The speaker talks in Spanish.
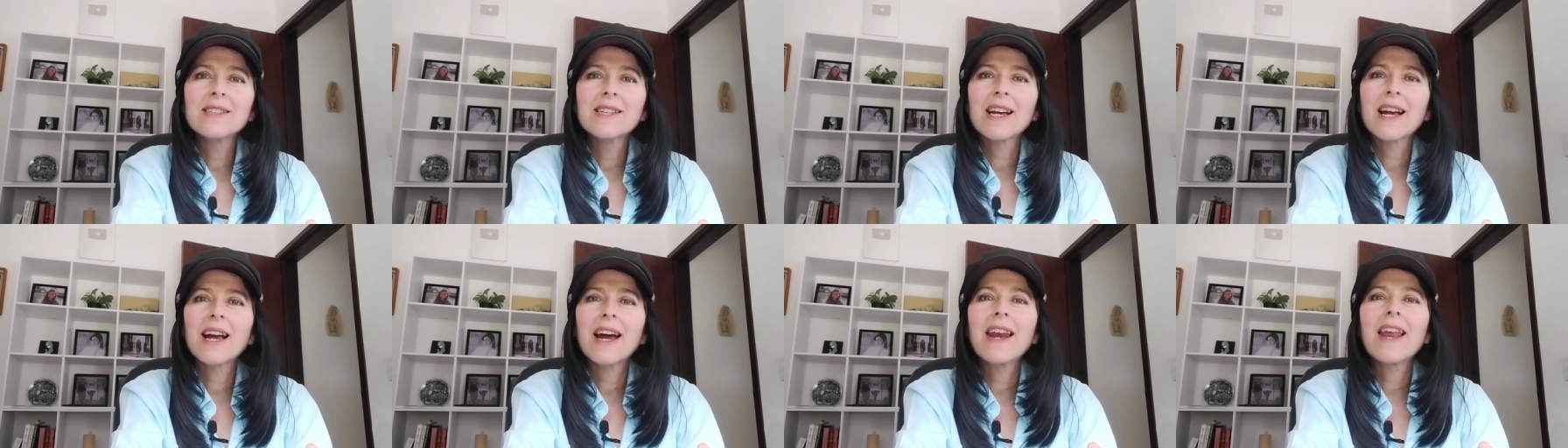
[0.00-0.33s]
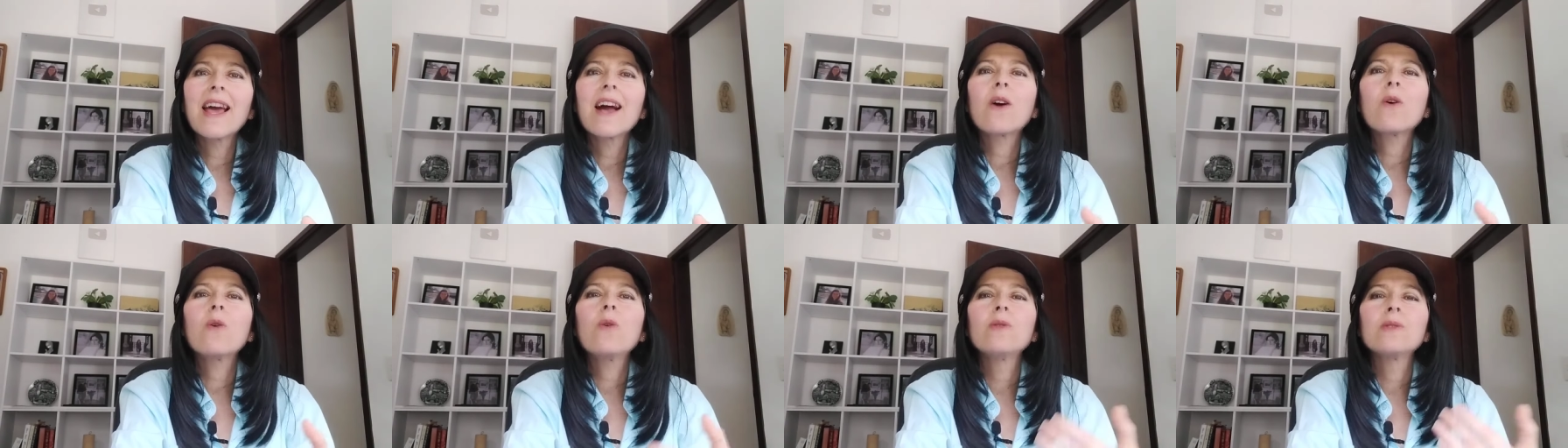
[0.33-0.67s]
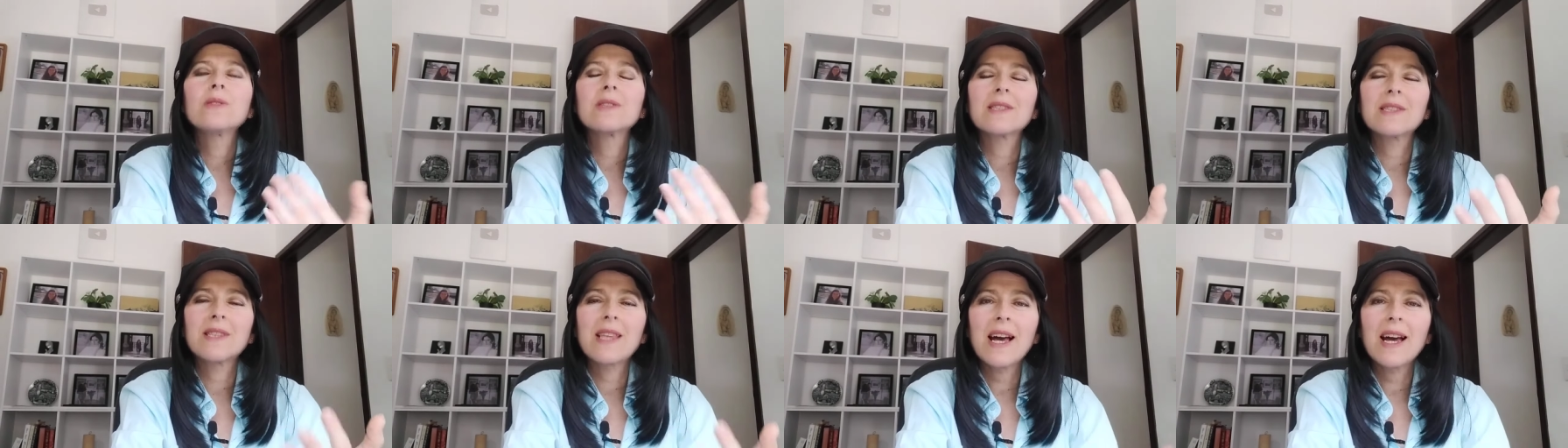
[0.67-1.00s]
llegar a
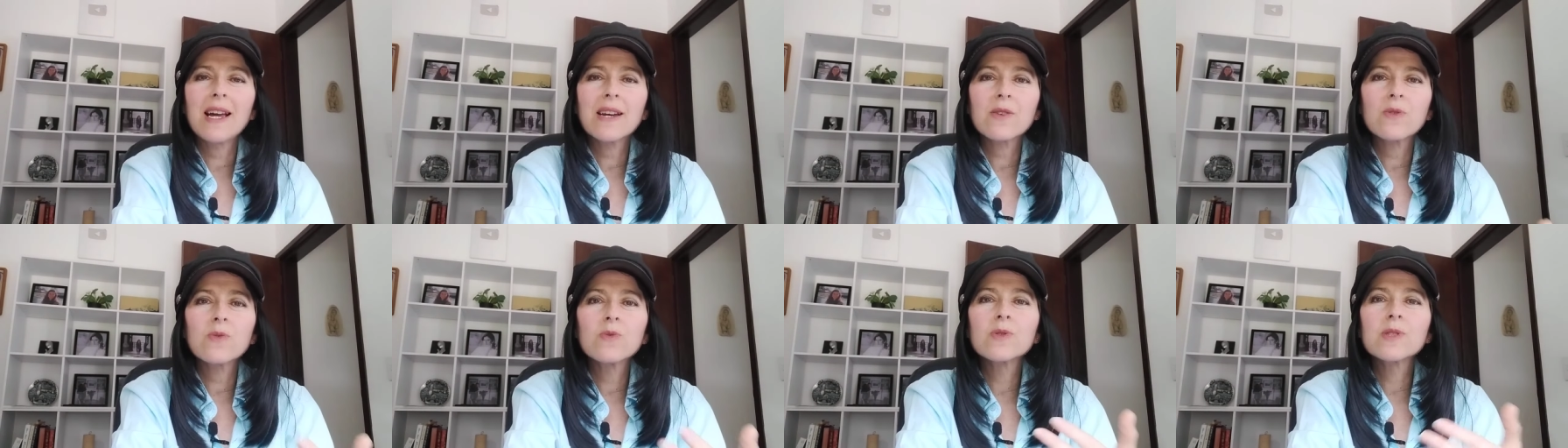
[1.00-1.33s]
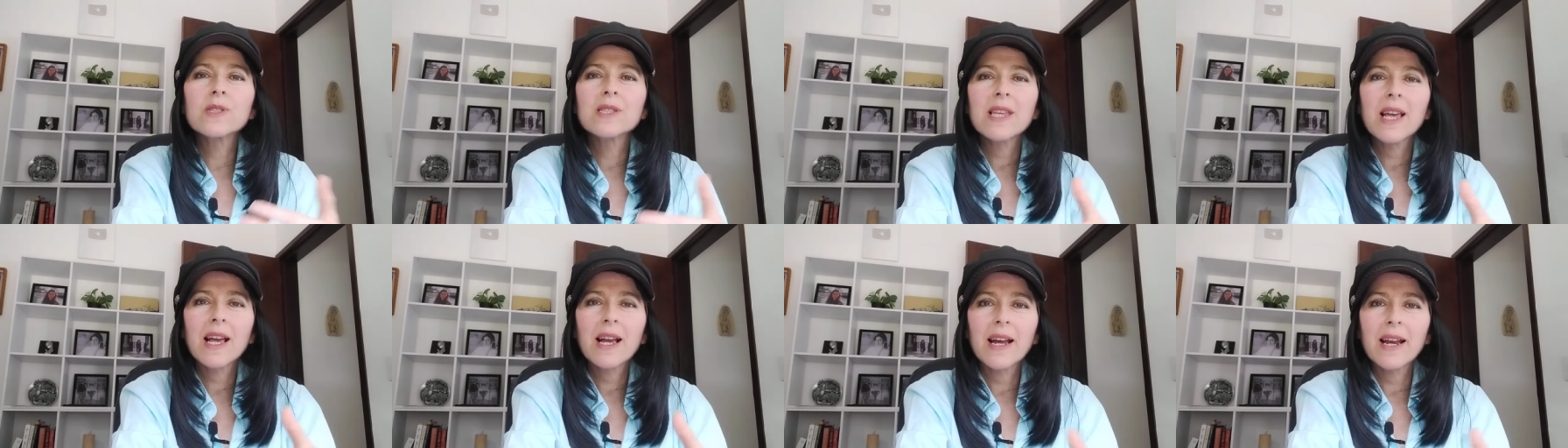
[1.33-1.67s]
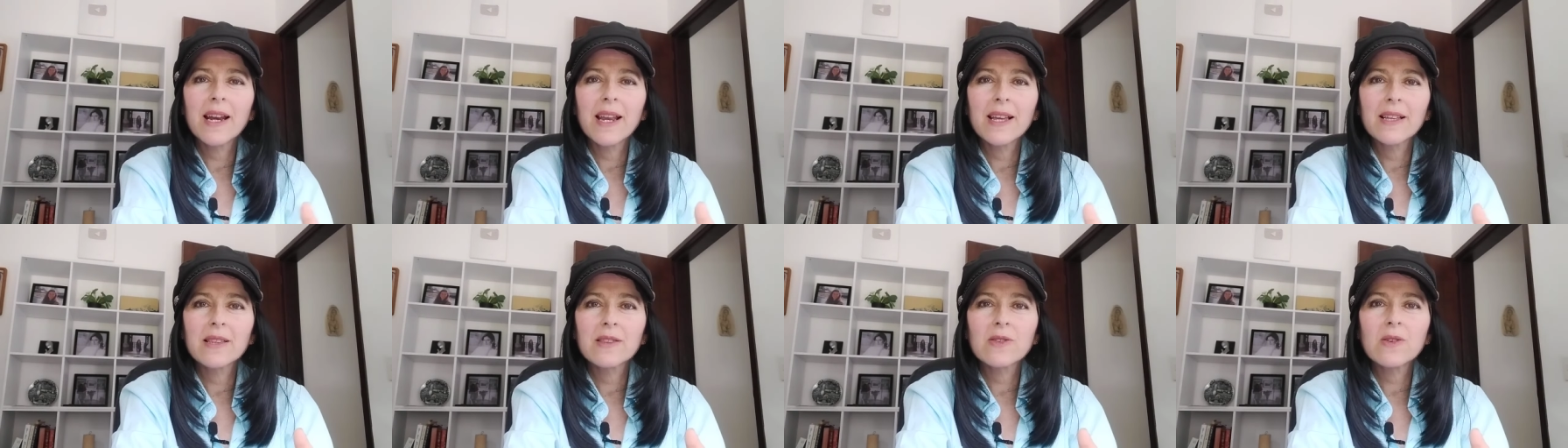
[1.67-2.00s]
contar un
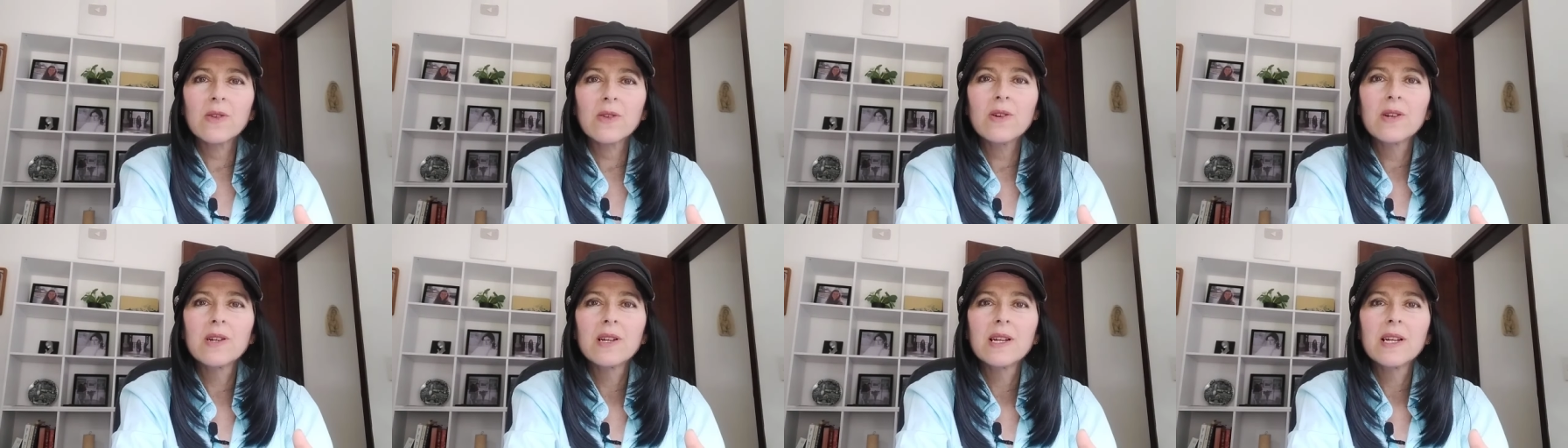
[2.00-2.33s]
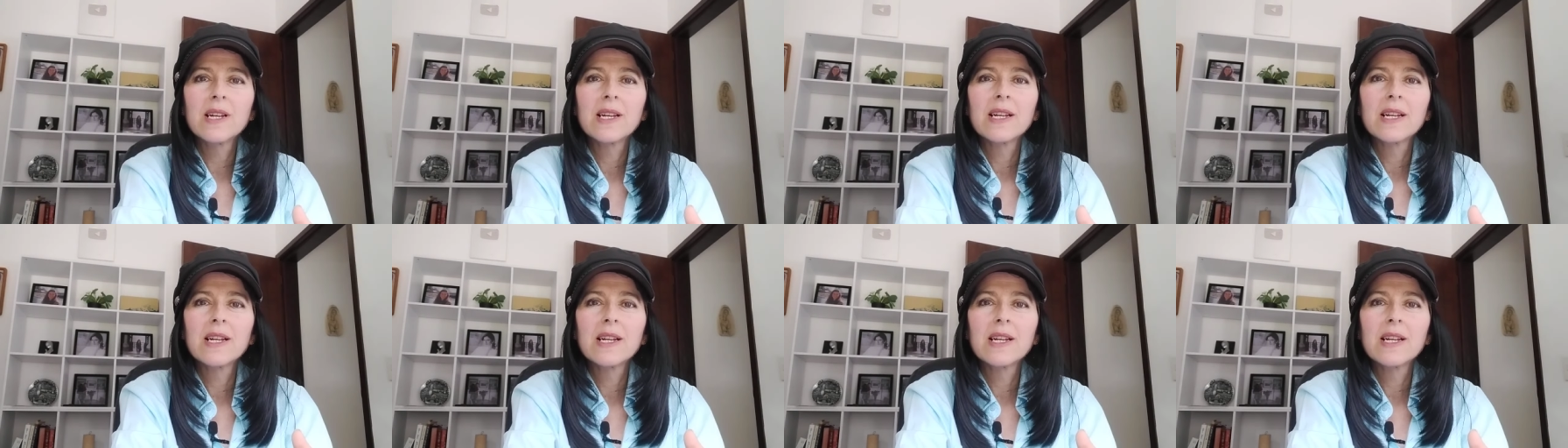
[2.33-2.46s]
secreto